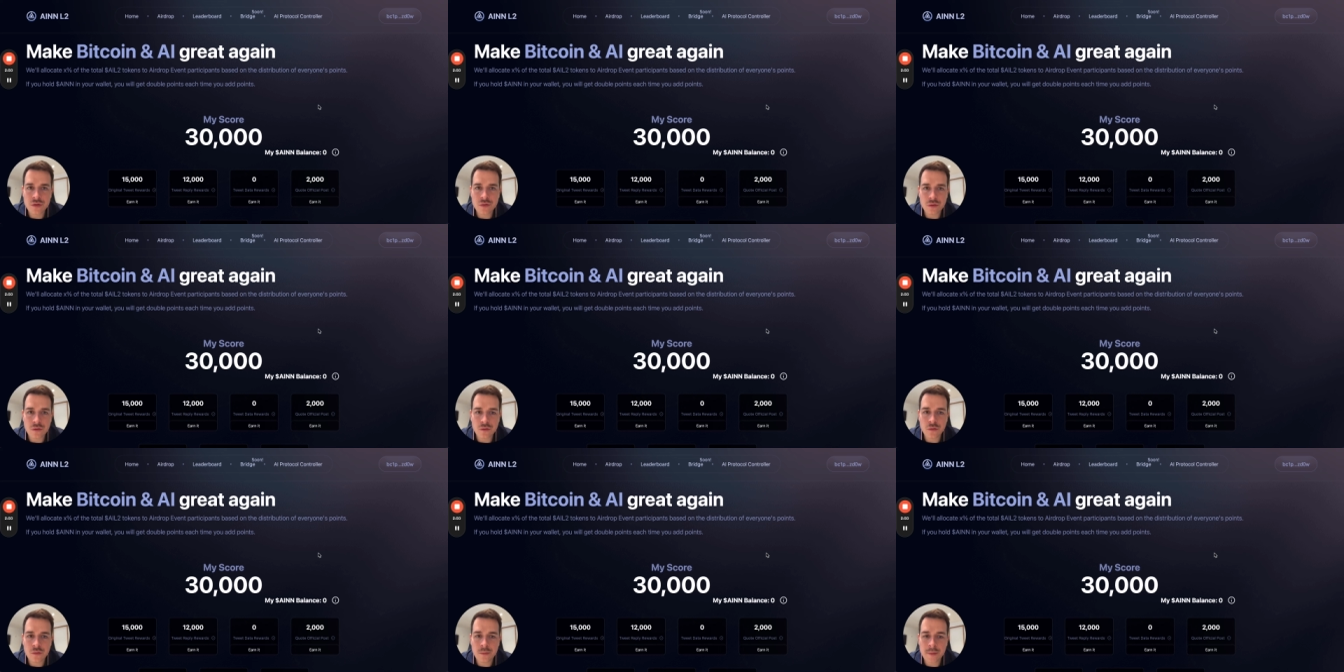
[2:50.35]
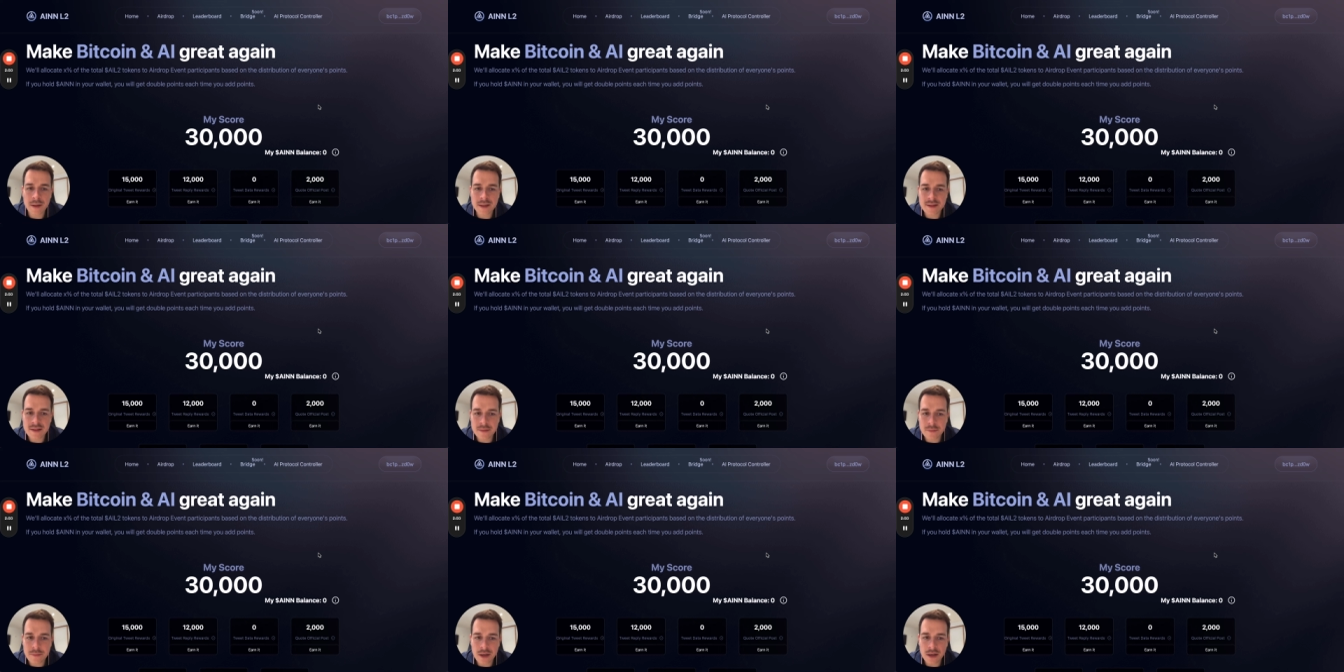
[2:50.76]
Donc vous
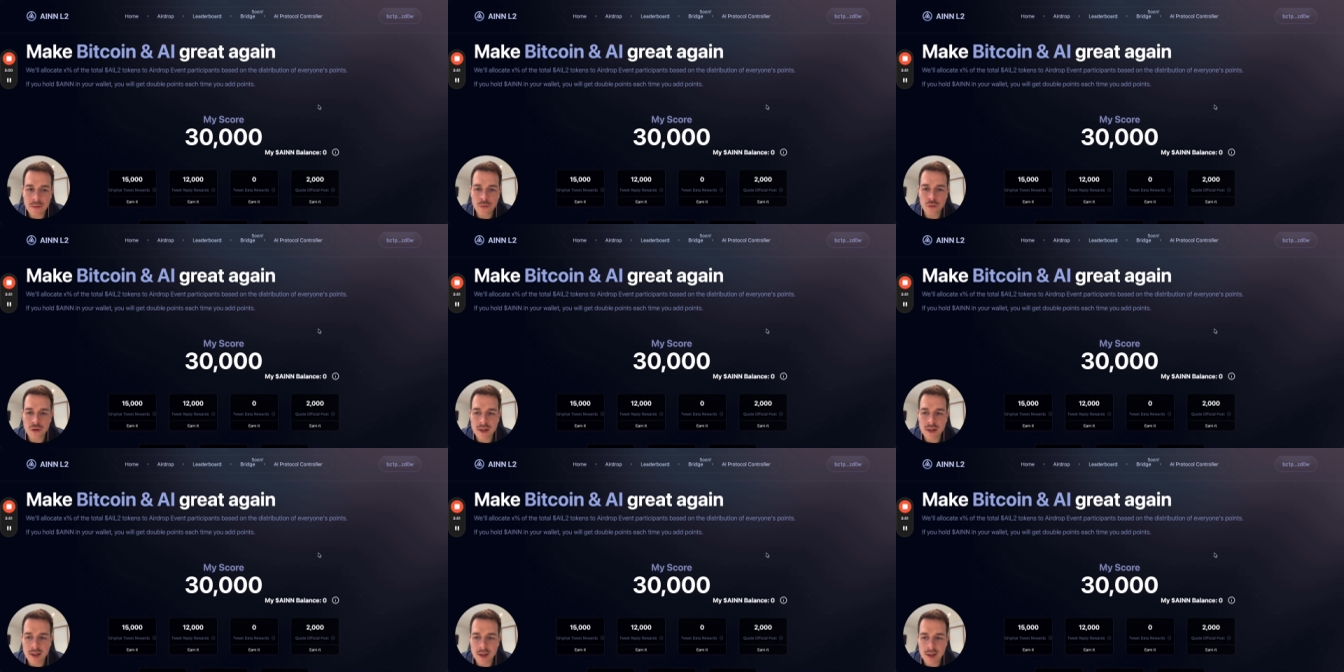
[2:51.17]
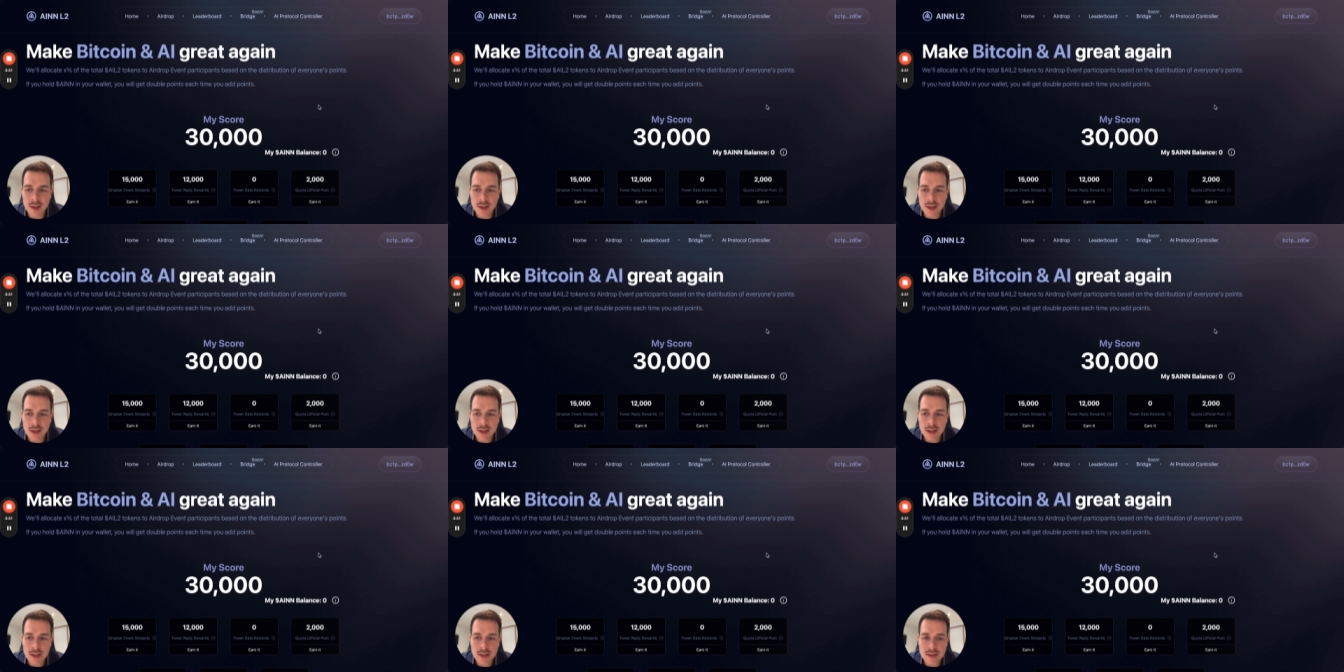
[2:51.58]
passez par mon lien,
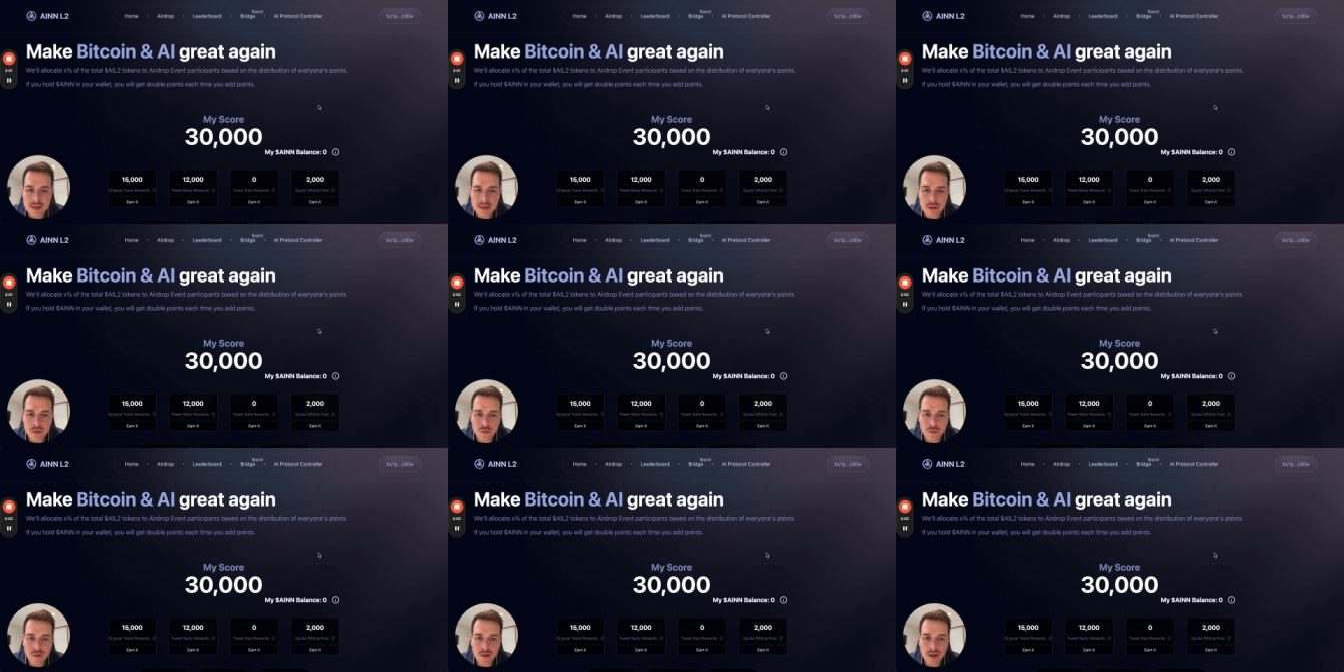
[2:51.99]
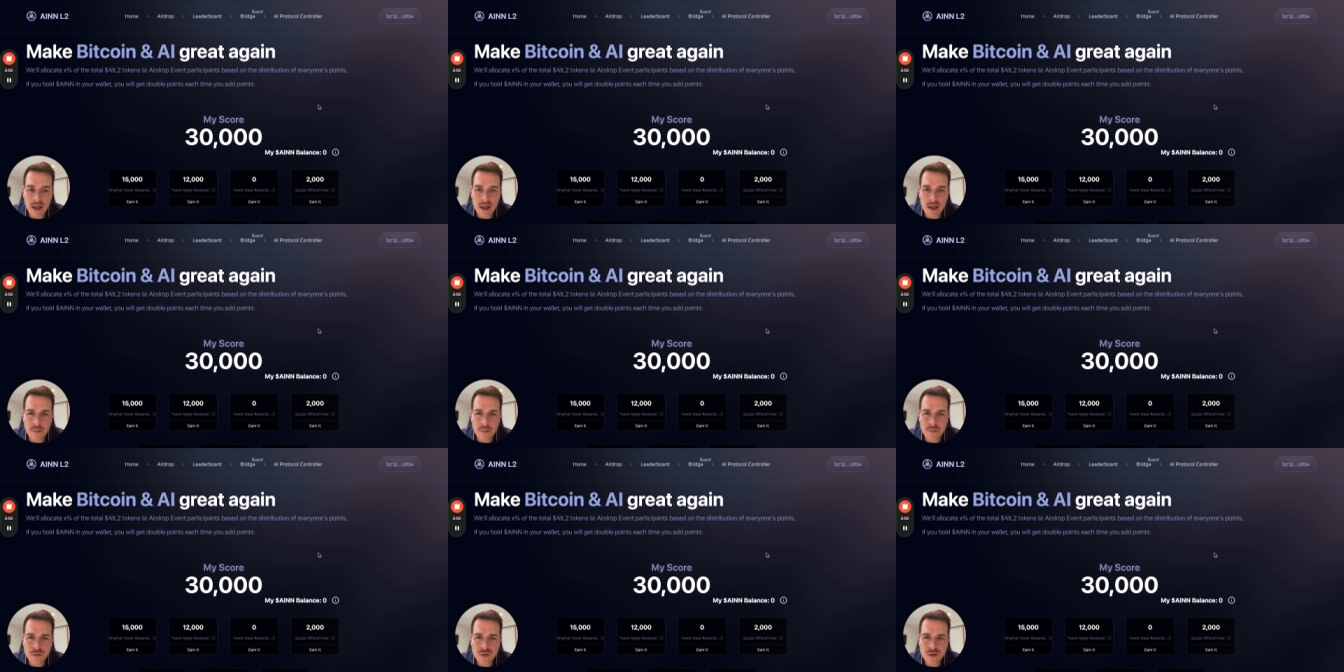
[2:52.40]
ça vous fera
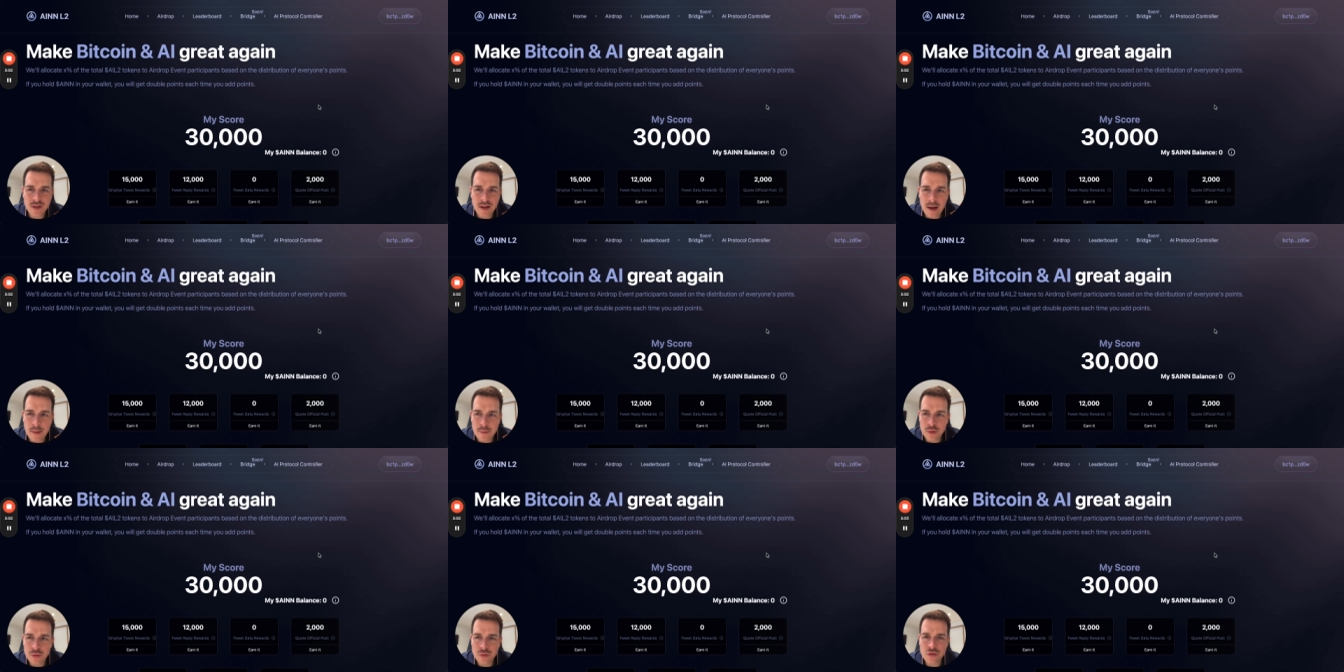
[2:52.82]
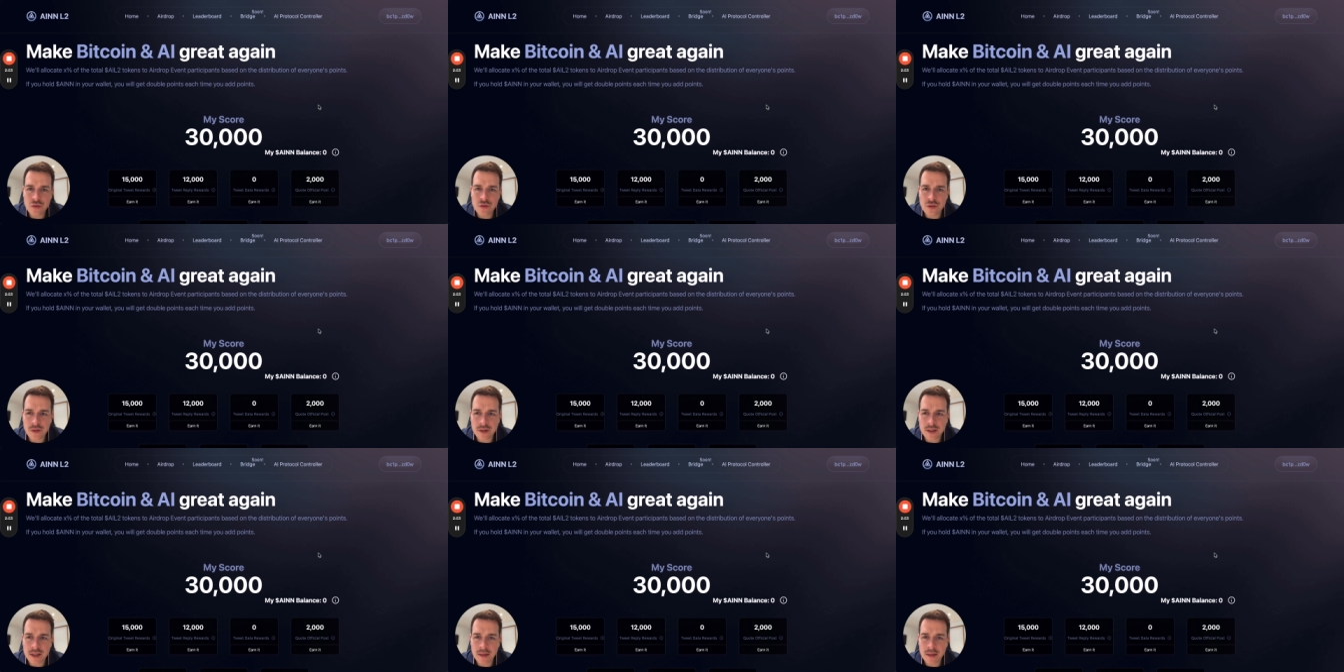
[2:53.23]
un, bonus
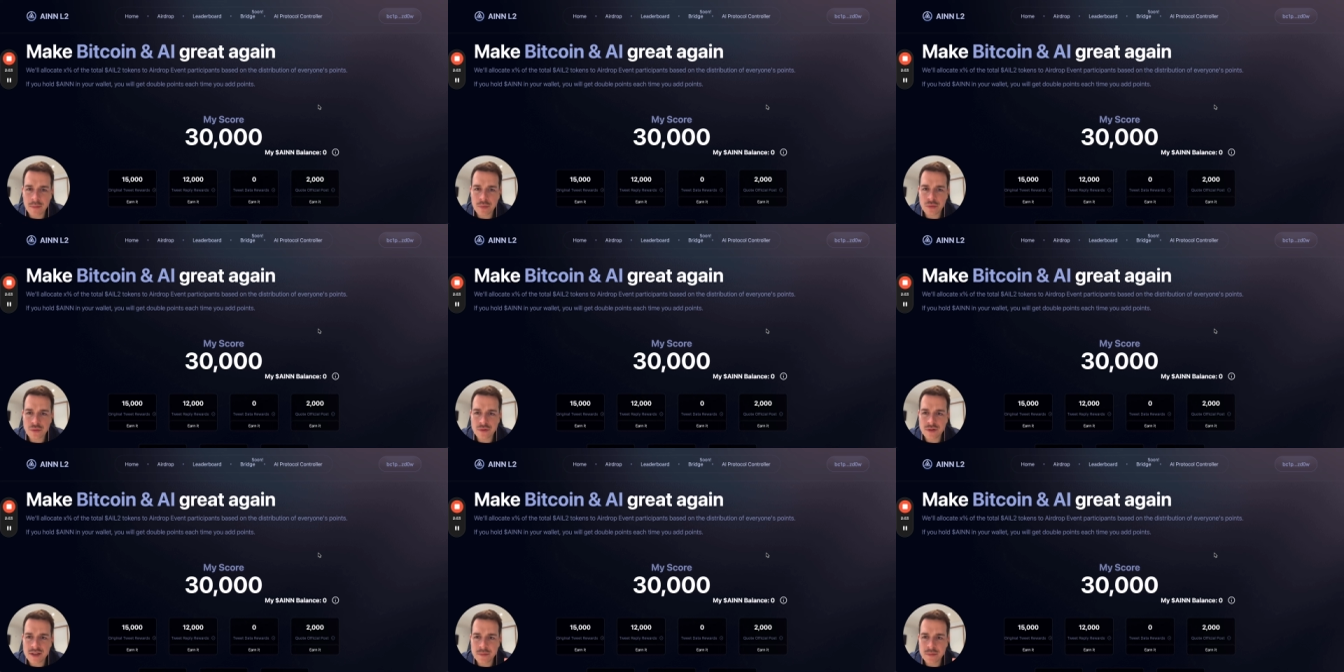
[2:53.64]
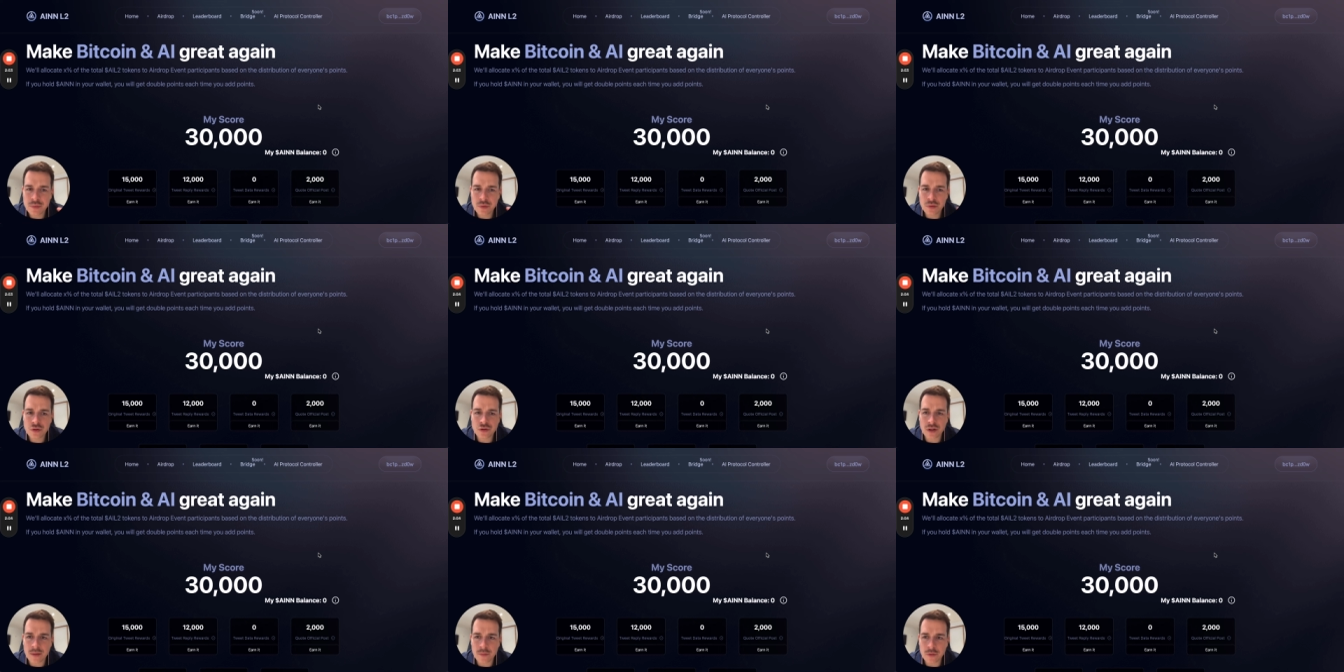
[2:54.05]
d'entrée plus
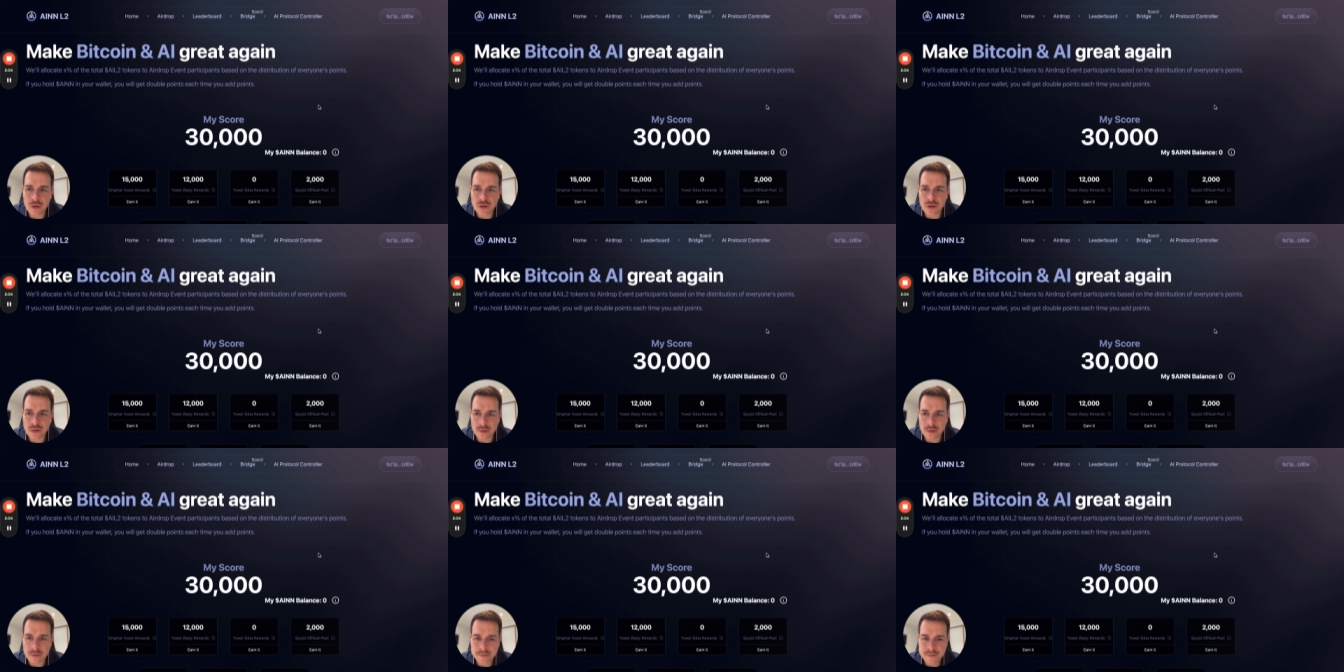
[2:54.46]
10%, il me semble.